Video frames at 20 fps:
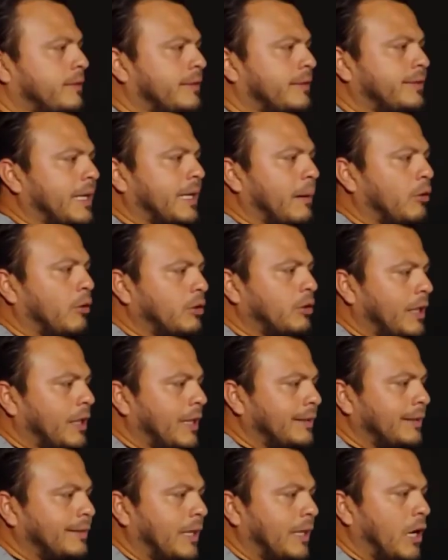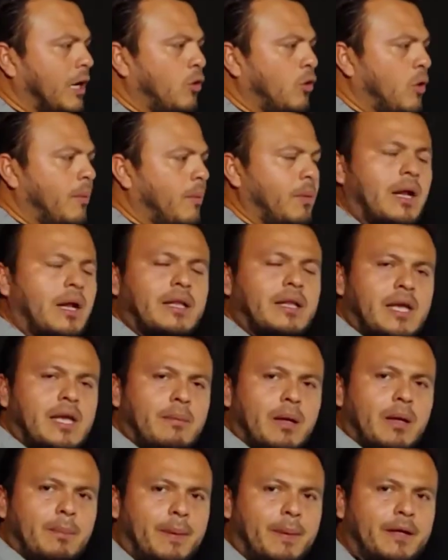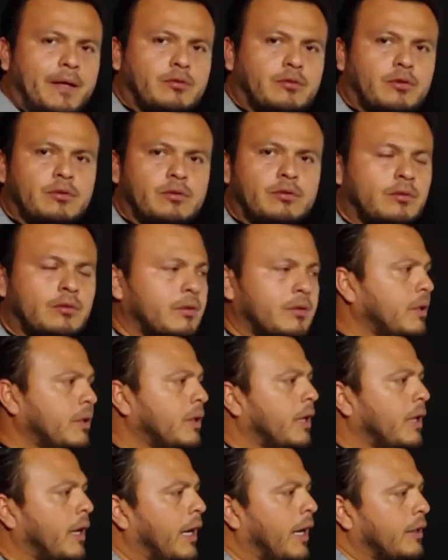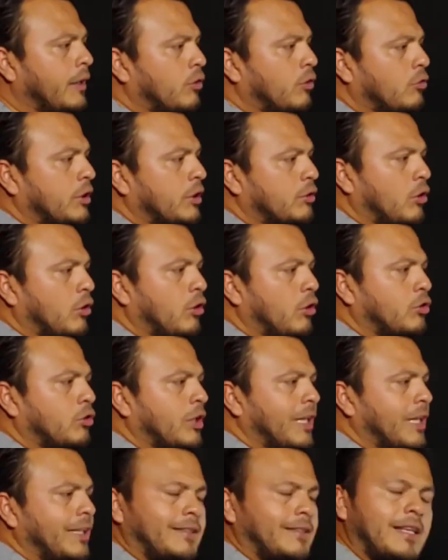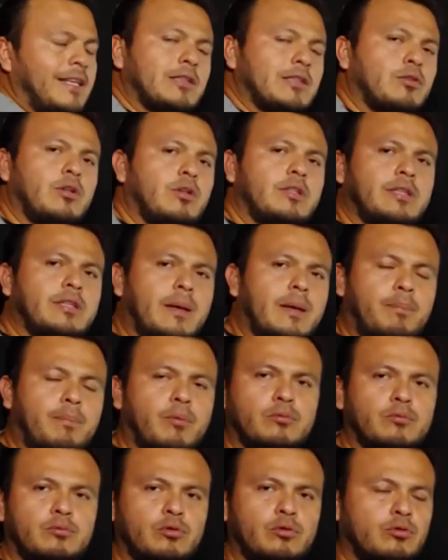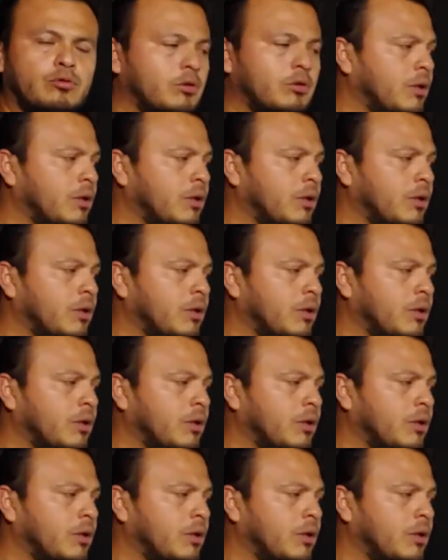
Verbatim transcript: ese cabrón tiene de 0 a, 9, 10 mil pesos, entonces solo tiene 116 puntos.